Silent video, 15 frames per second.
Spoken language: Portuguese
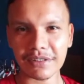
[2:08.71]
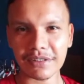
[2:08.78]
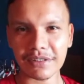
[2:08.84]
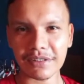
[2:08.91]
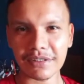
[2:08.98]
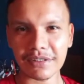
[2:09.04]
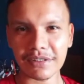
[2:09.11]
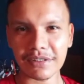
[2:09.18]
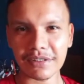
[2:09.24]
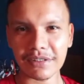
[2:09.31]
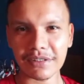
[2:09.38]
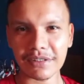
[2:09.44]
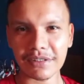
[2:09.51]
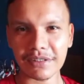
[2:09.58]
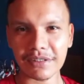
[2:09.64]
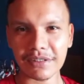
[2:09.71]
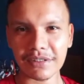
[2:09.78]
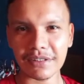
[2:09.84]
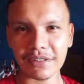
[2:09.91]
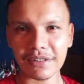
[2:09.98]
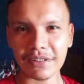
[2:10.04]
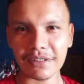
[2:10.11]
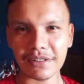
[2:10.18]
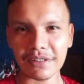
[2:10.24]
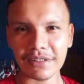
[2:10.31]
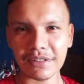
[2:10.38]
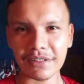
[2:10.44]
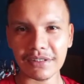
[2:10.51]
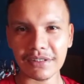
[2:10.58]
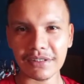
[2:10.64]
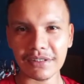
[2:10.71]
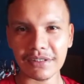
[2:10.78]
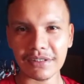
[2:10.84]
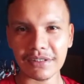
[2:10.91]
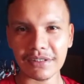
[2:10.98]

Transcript: Vocês viram aí que é duas vozes mesmo, viu?